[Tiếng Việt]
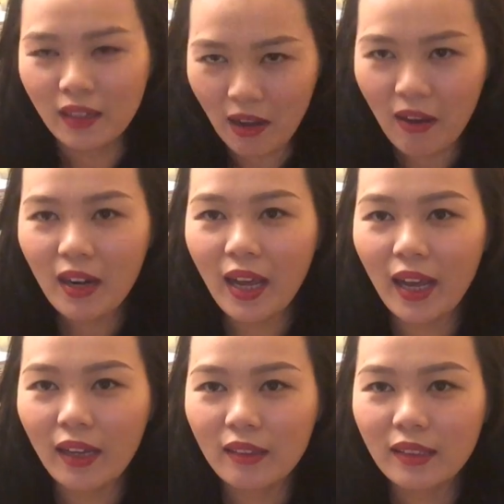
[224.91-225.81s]
Đó
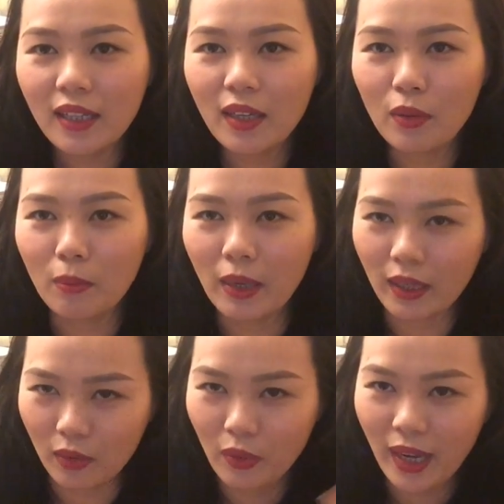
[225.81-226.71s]
là cái điều
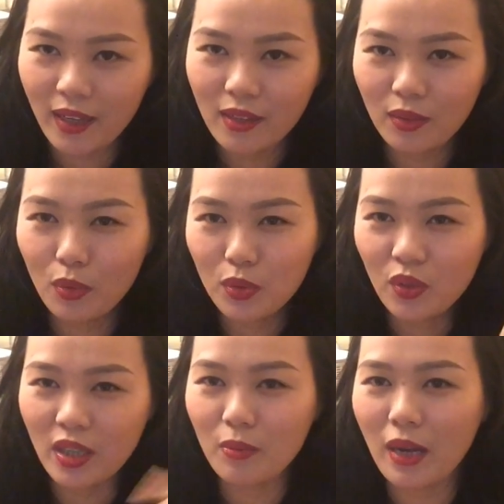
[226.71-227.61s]
mà cô gái luôn
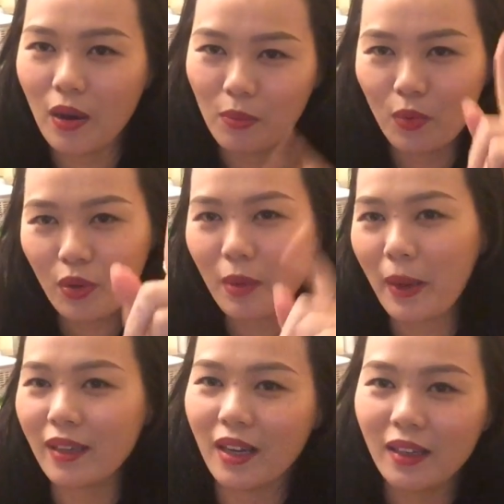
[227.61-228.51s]
suy nghĩ trong đầu, muốn các
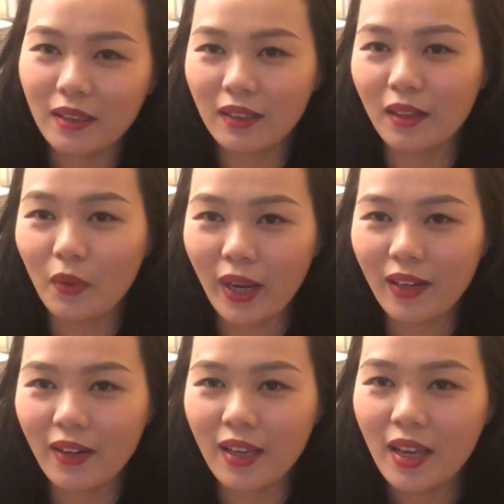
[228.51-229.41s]
bạn dẫn những cô
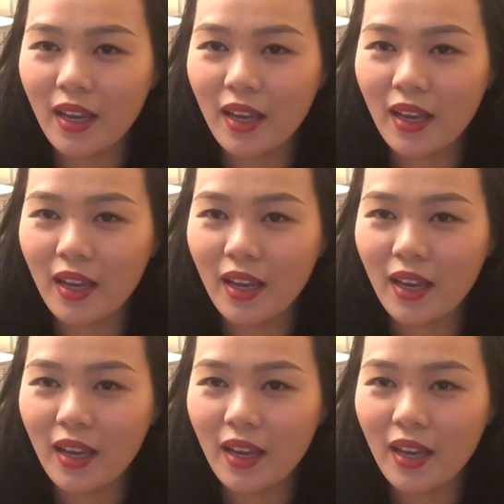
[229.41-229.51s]
gái đi.